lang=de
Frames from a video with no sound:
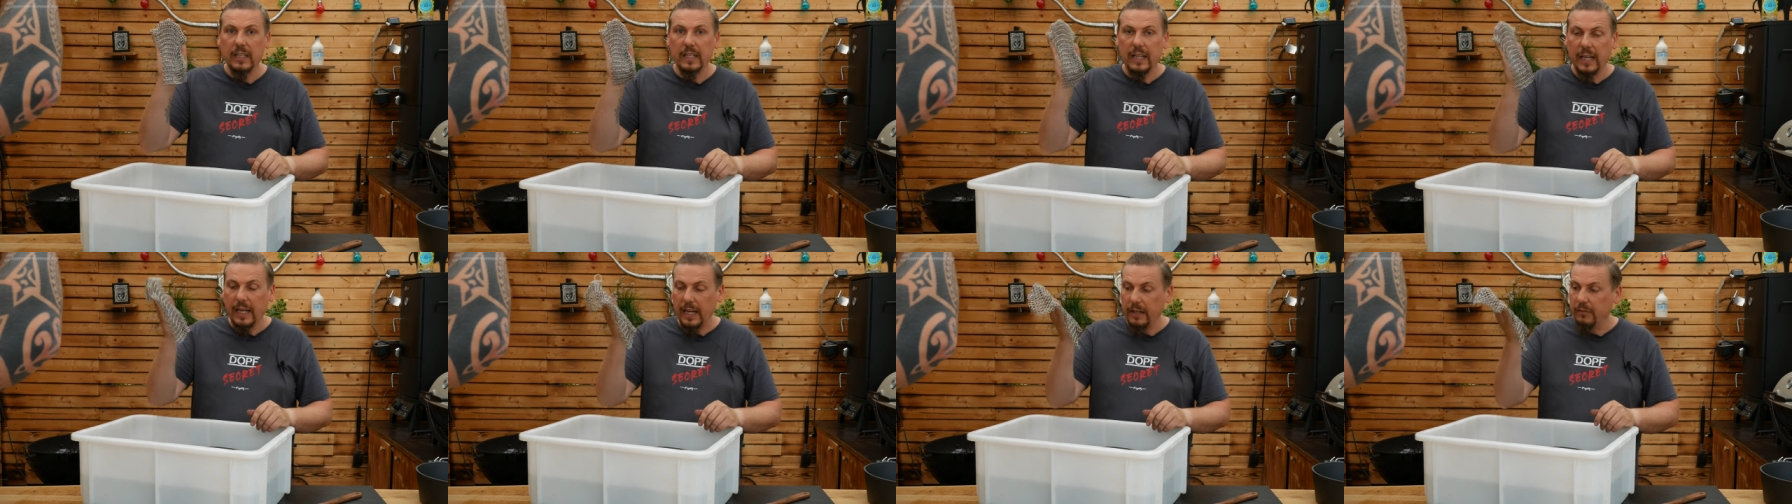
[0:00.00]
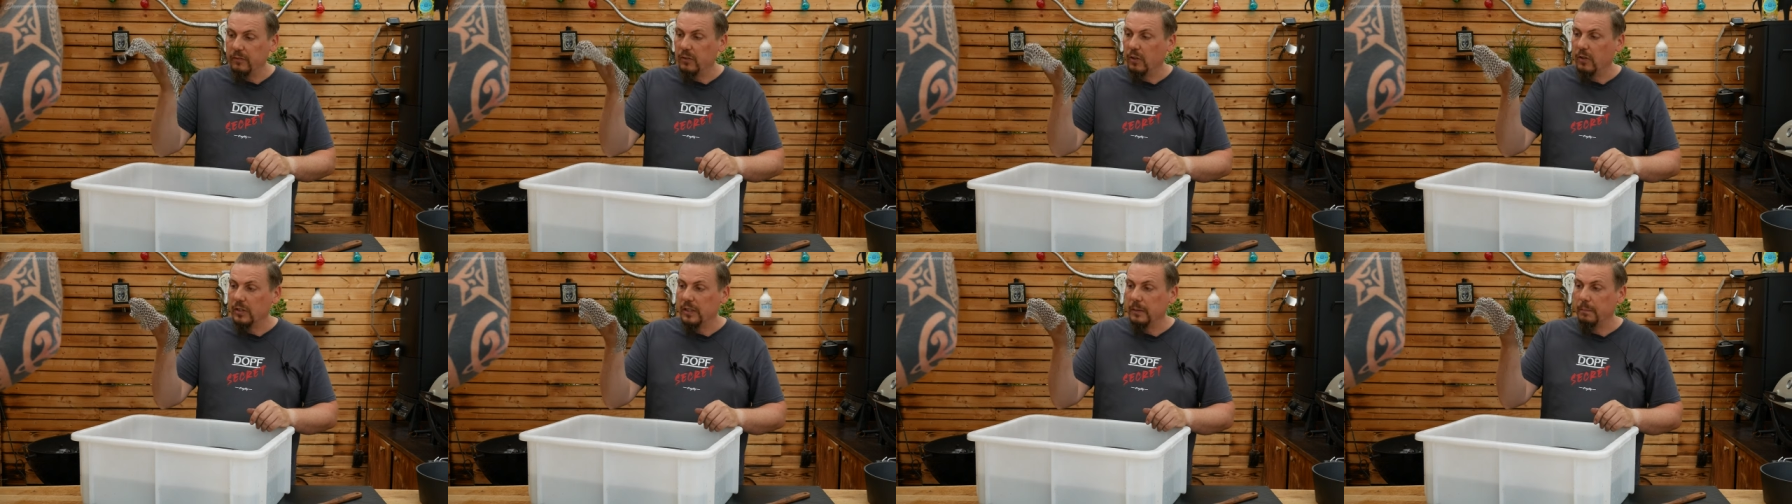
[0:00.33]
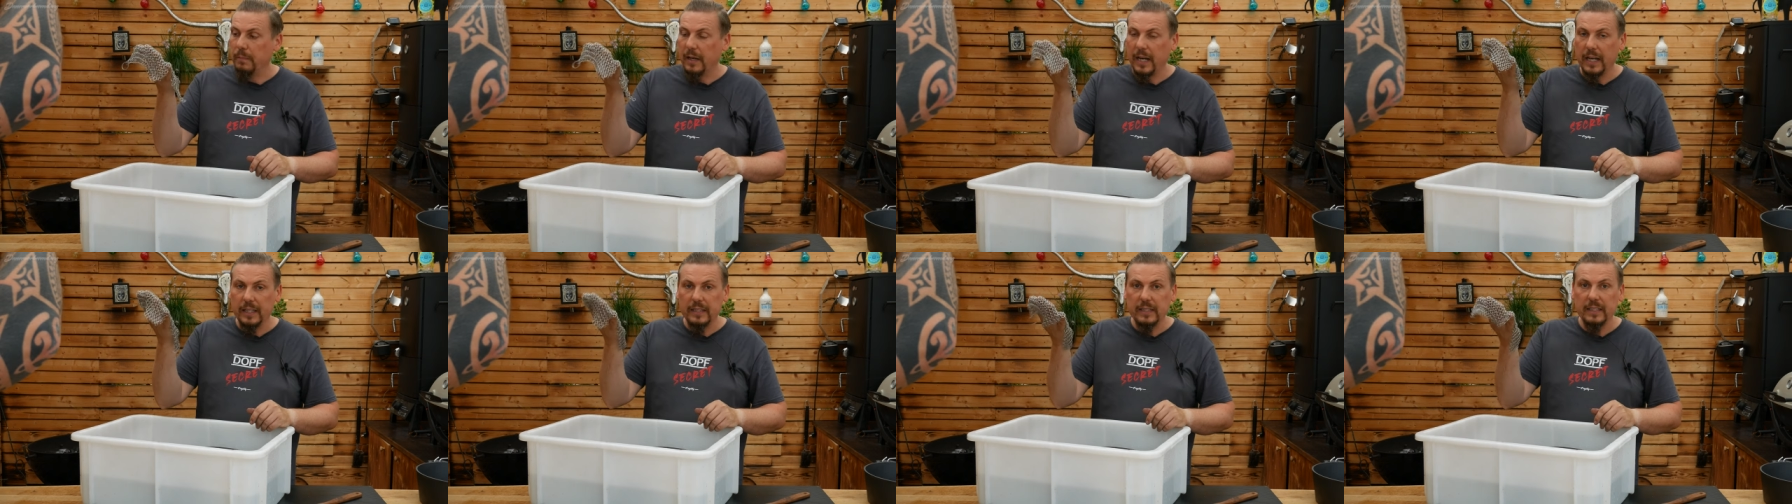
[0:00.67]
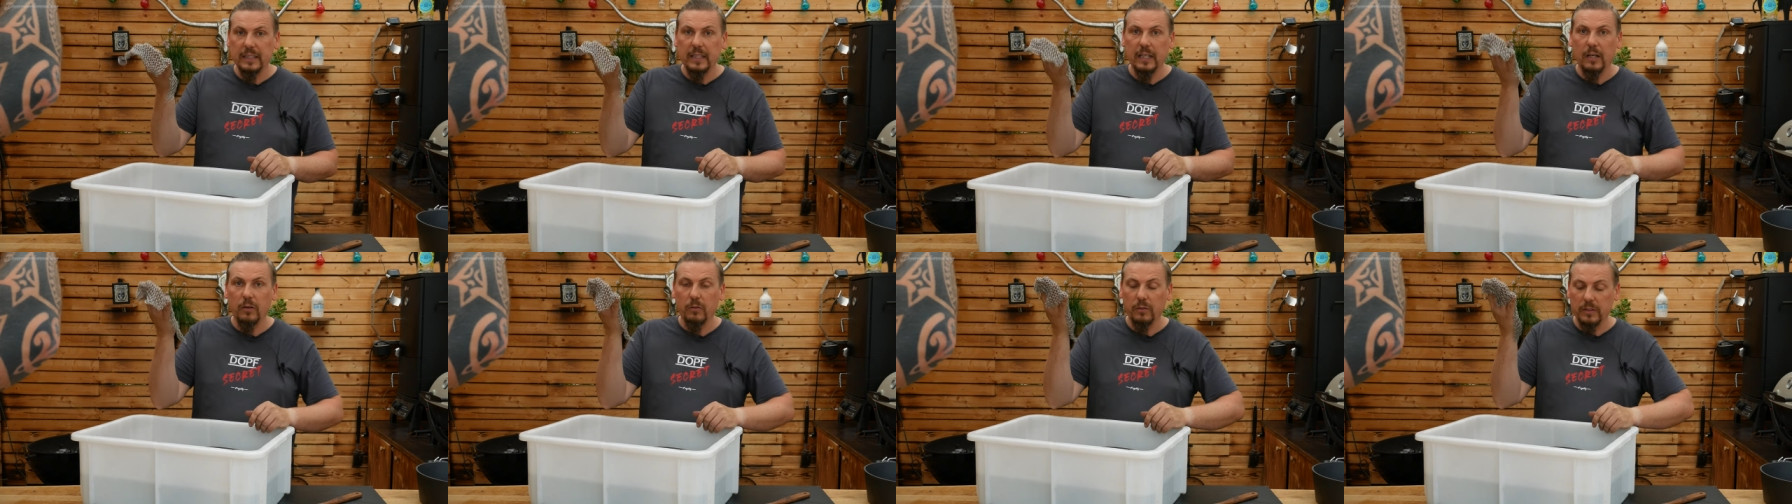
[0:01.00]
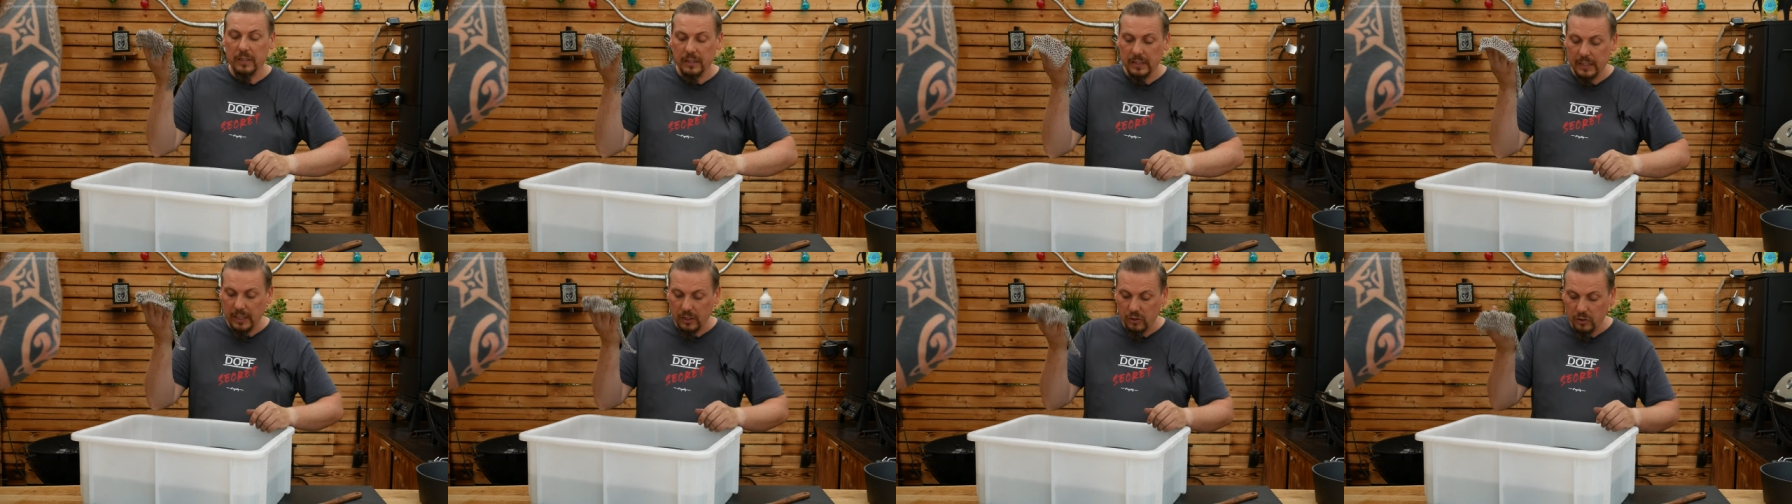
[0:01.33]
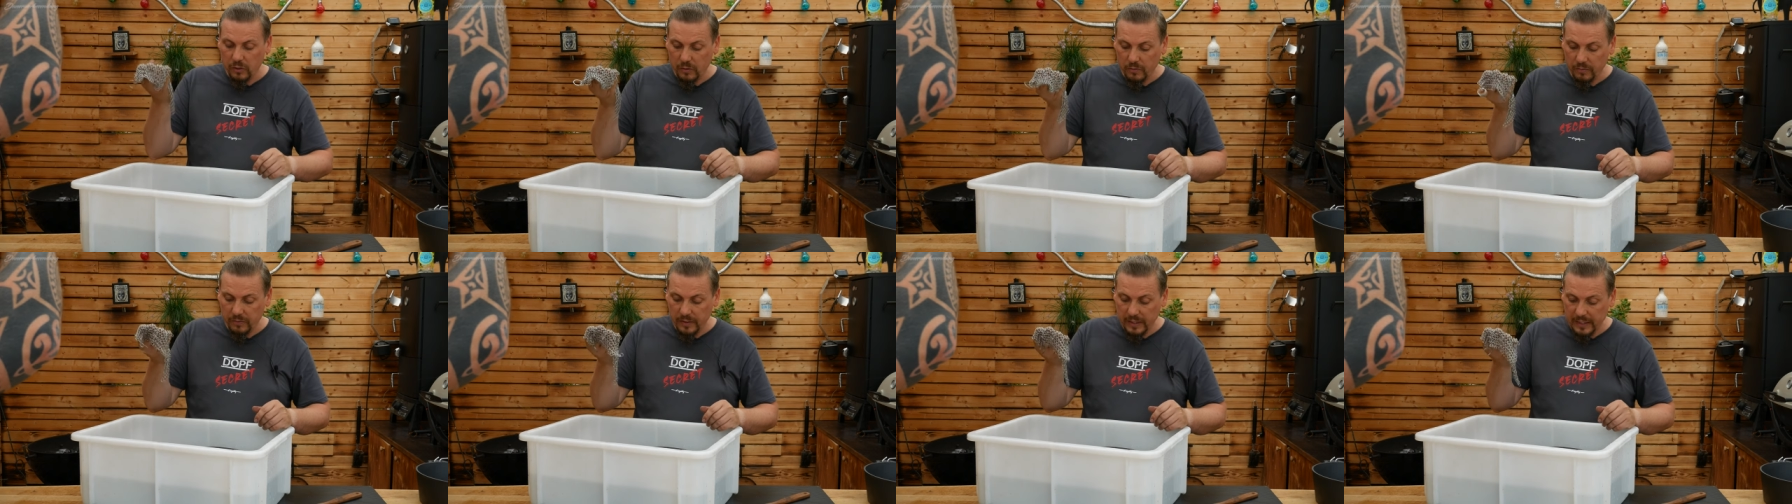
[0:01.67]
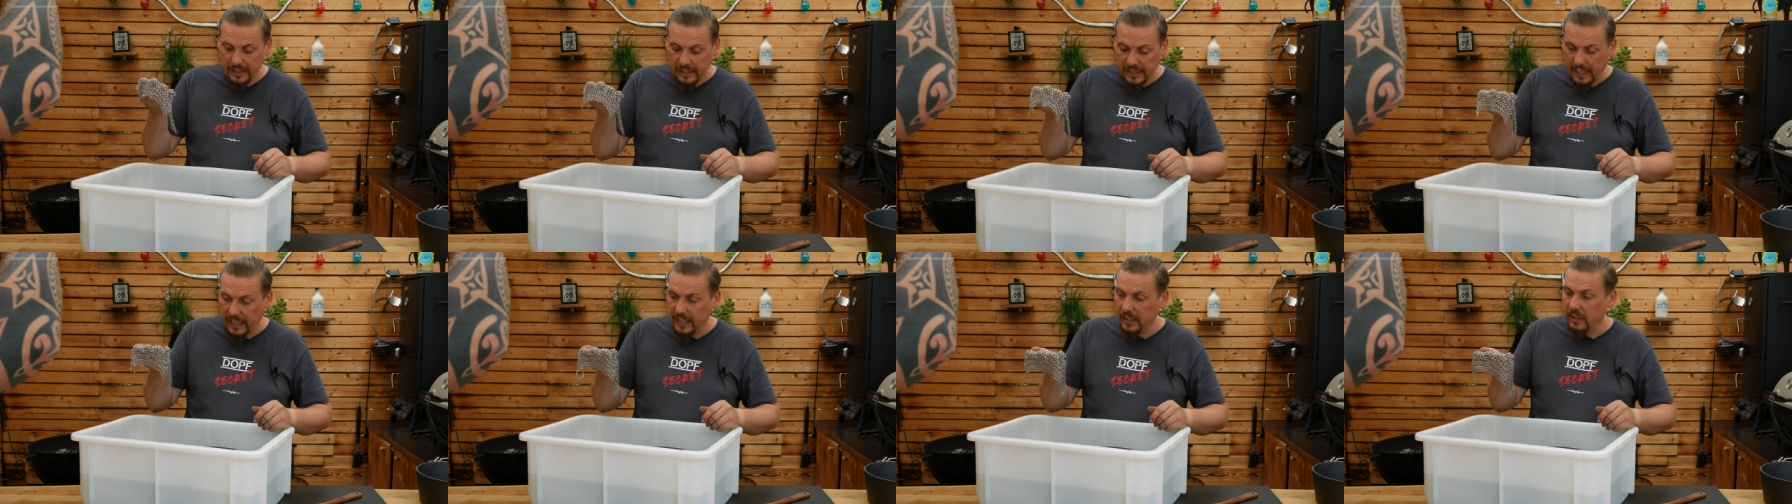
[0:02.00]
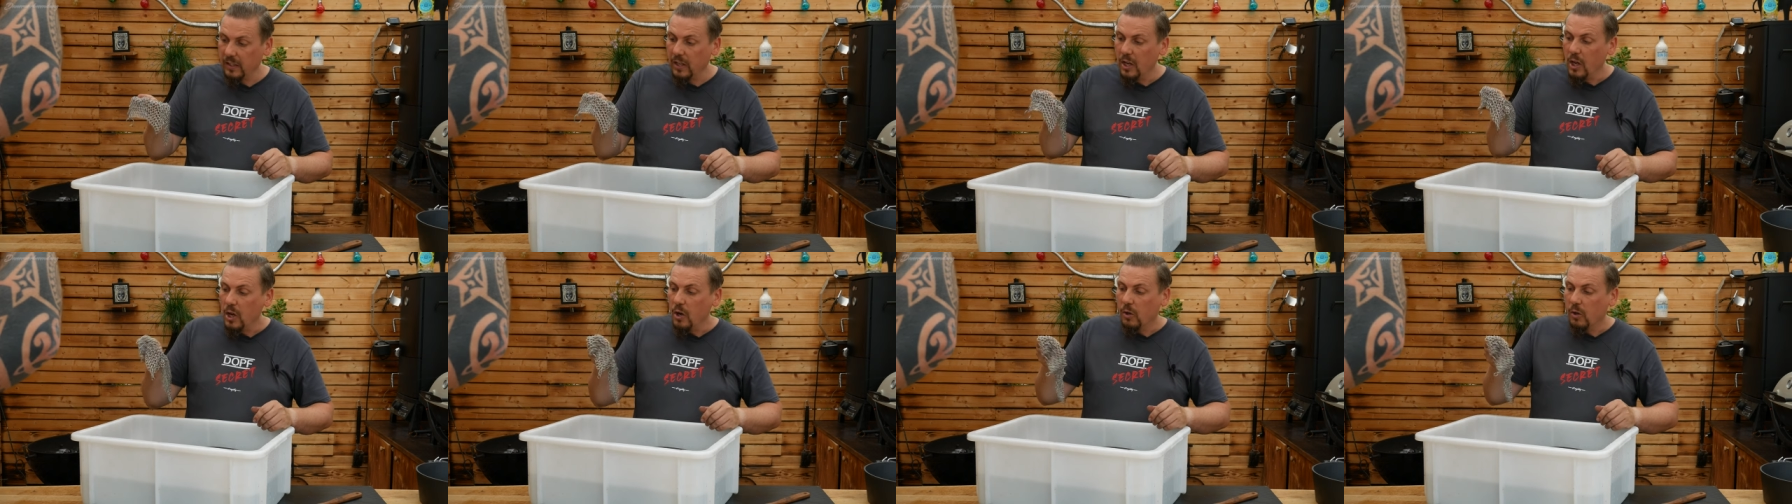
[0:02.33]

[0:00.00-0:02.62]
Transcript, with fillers: greift auch die Patina und den Dutch Oven nicht an.